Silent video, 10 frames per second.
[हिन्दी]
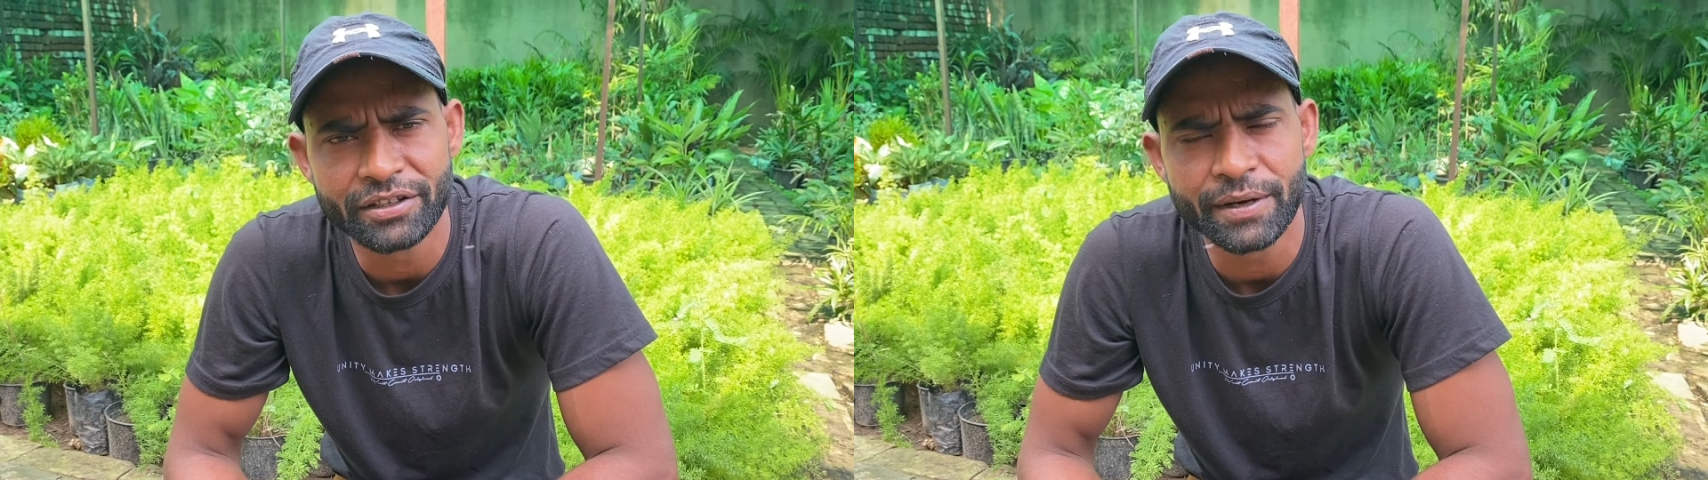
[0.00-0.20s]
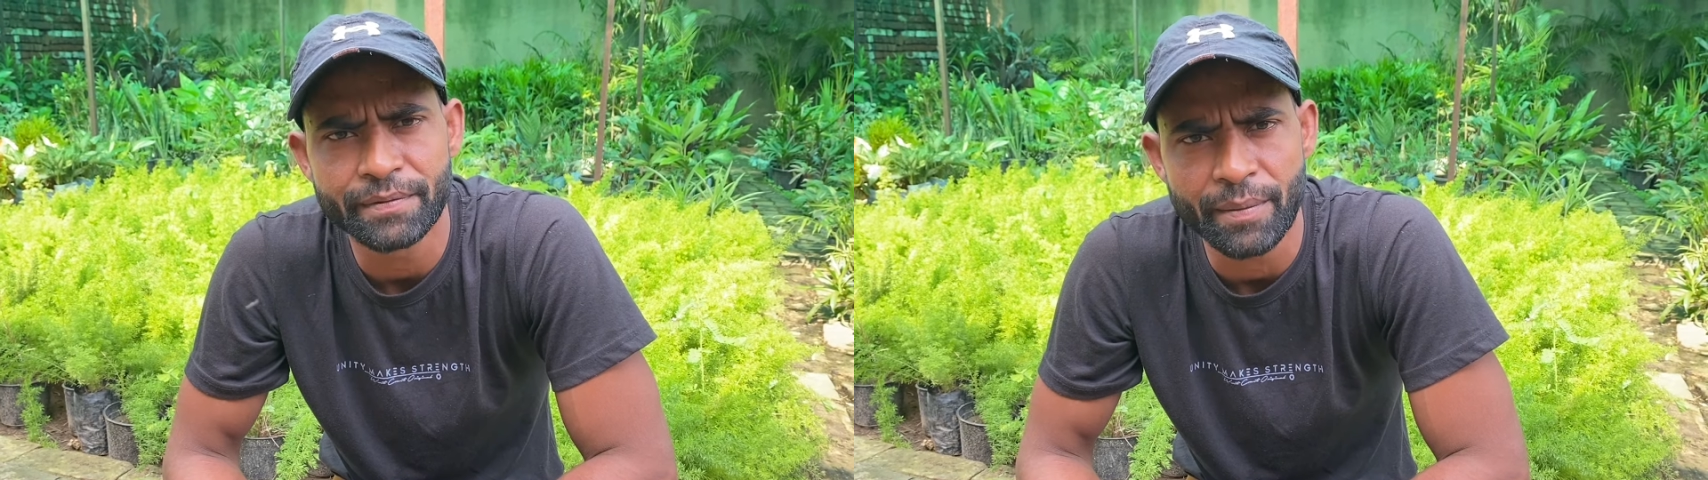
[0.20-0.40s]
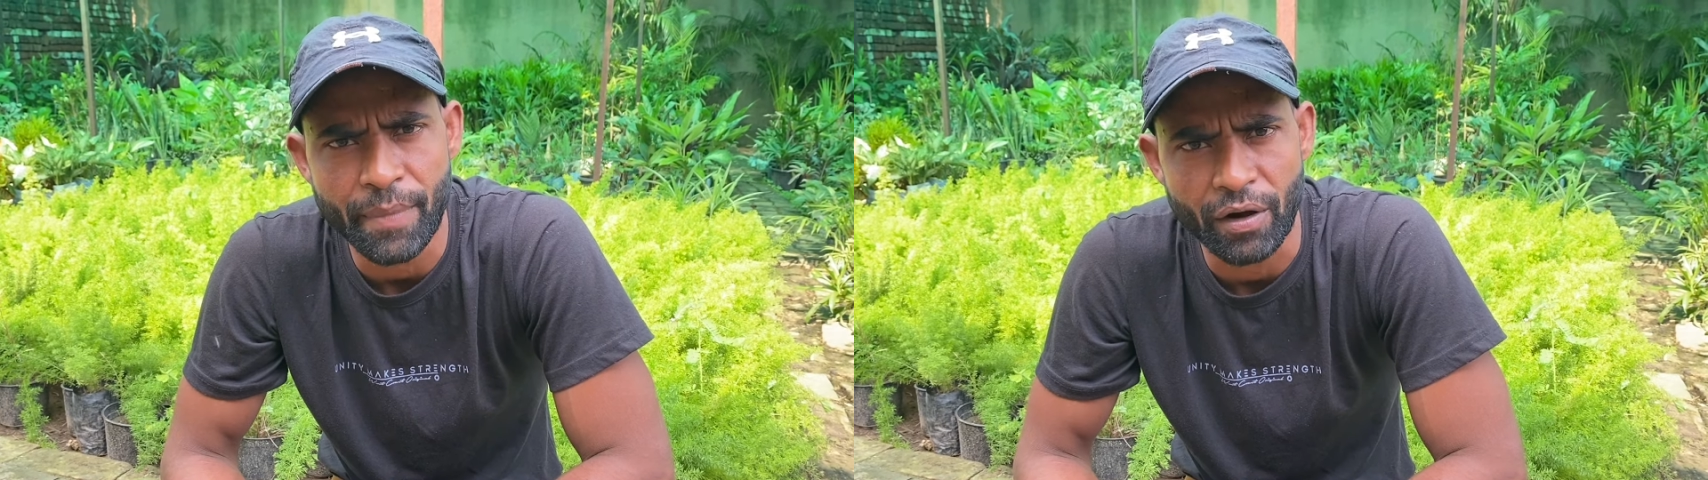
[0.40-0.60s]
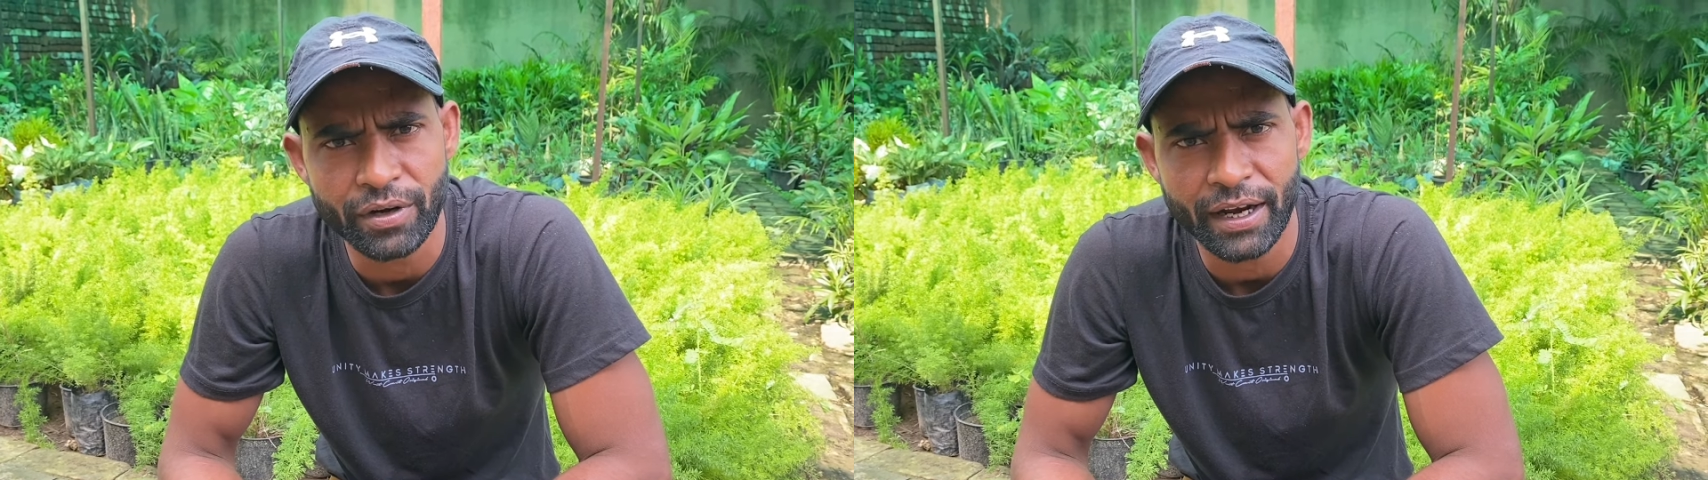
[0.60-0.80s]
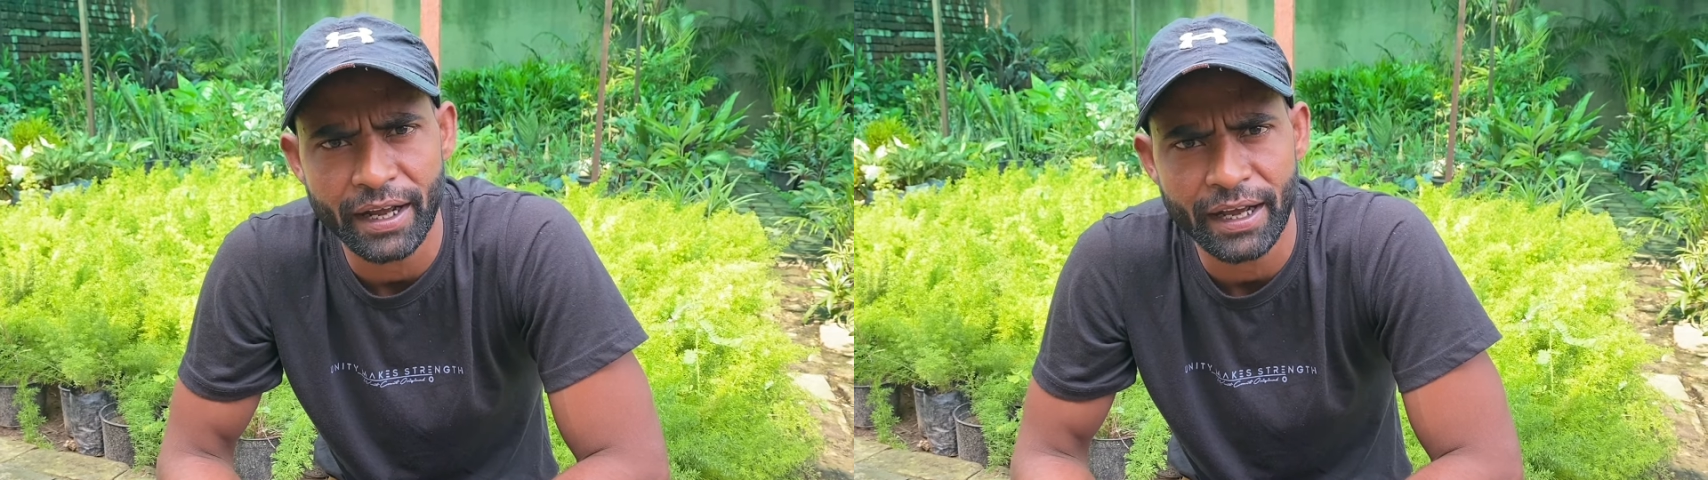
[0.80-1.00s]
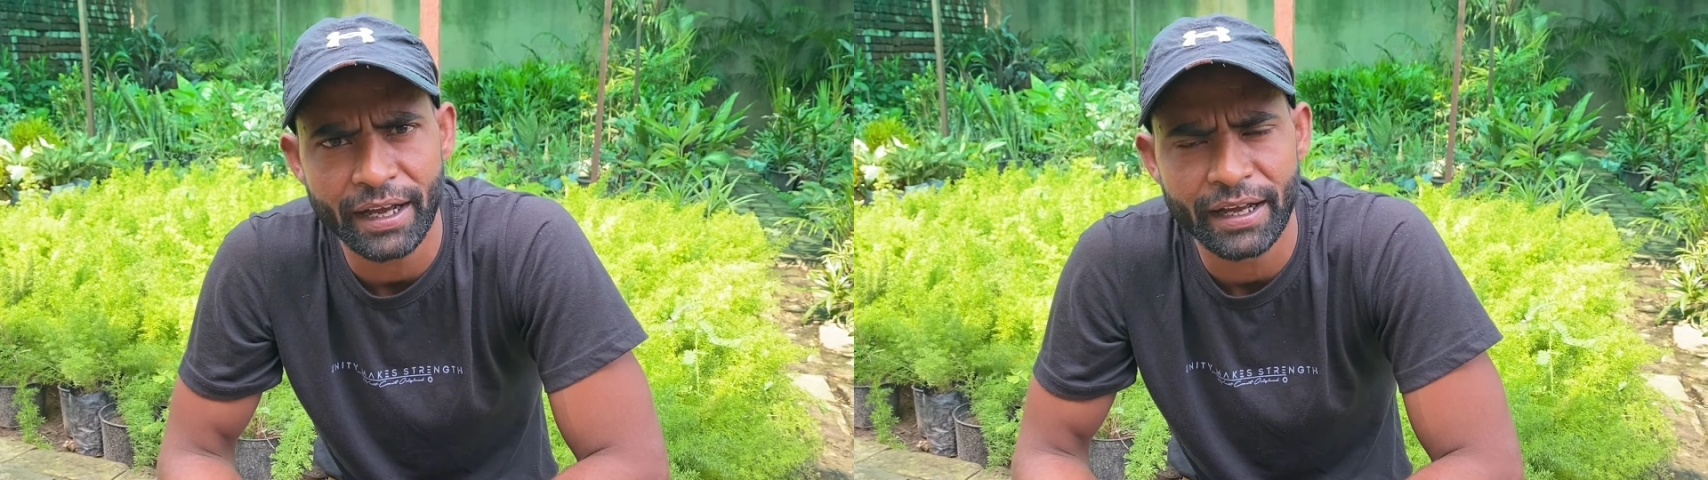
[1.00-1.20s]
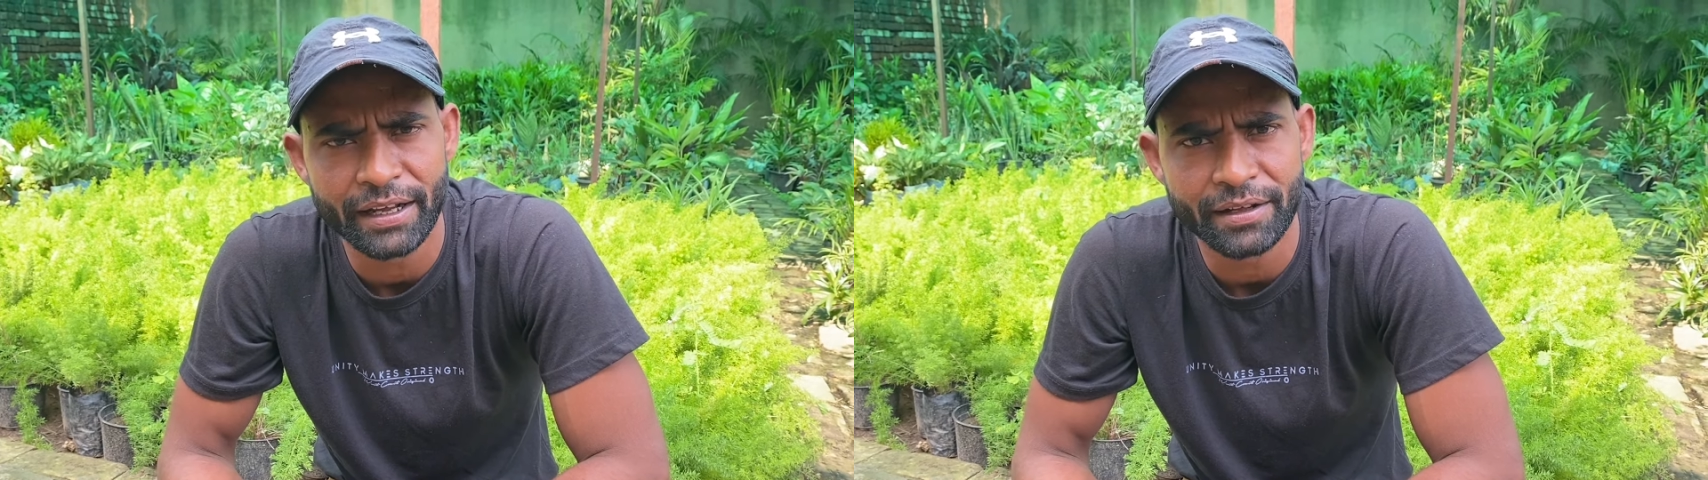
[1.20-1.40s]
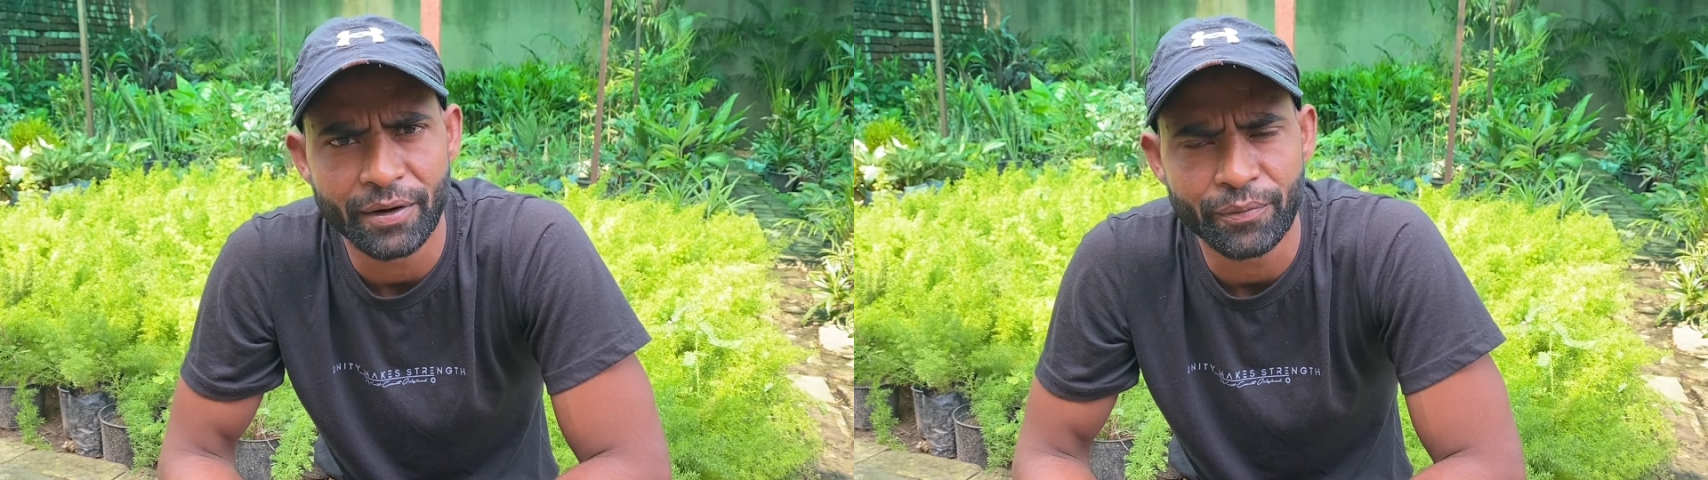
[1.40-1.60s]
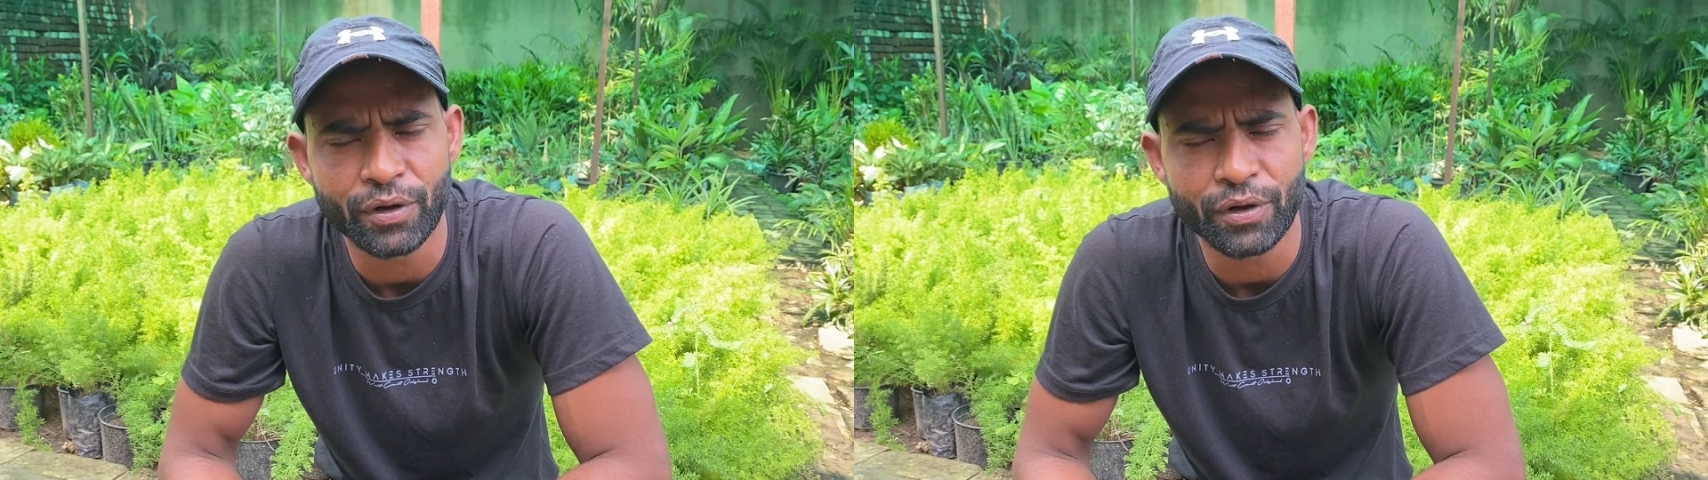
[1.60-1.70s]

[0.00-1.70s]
जिप्सम पाउडर है अब